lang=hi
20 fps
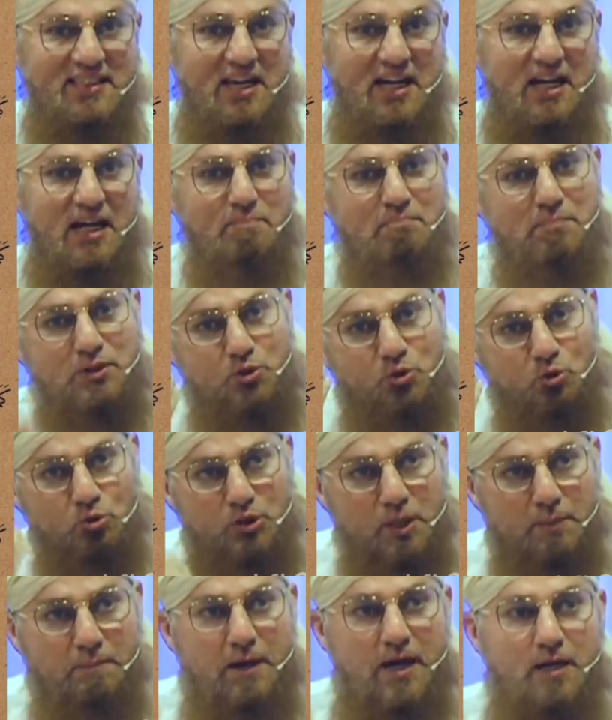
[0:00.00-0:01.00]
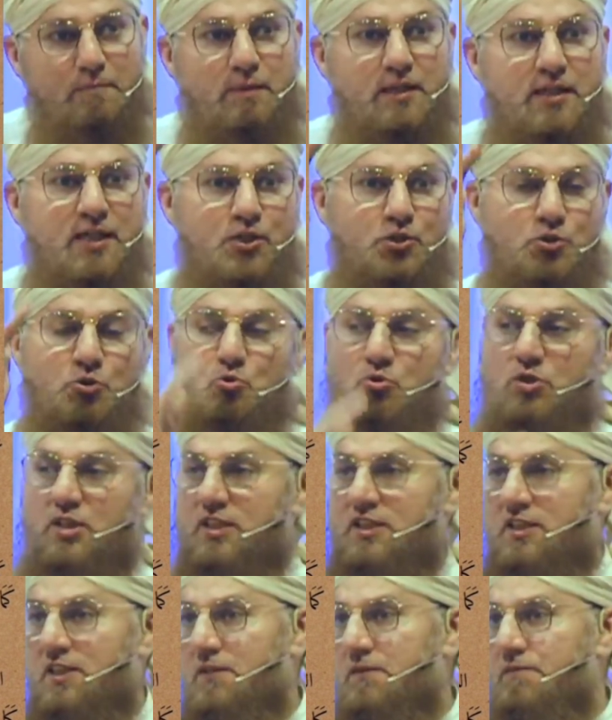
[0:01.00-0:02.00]
अब मैं दरूद पाक पढ़ना शुरू
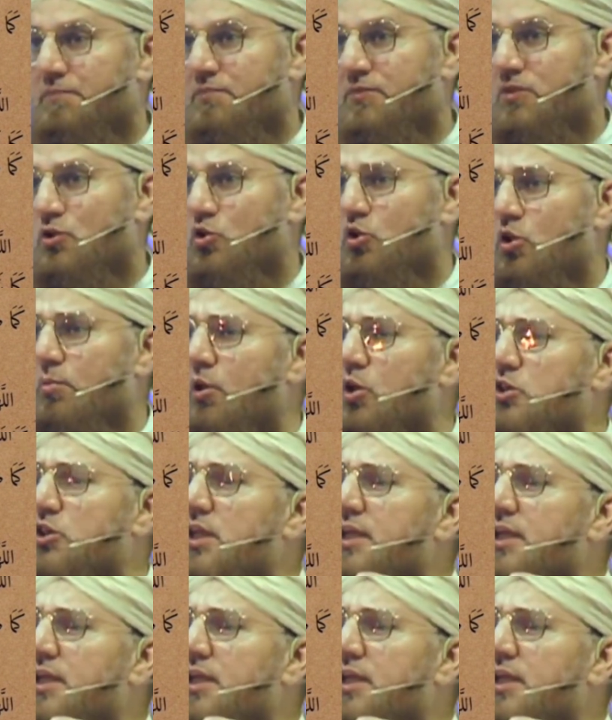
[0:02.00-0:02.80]
करता हूं सुबह से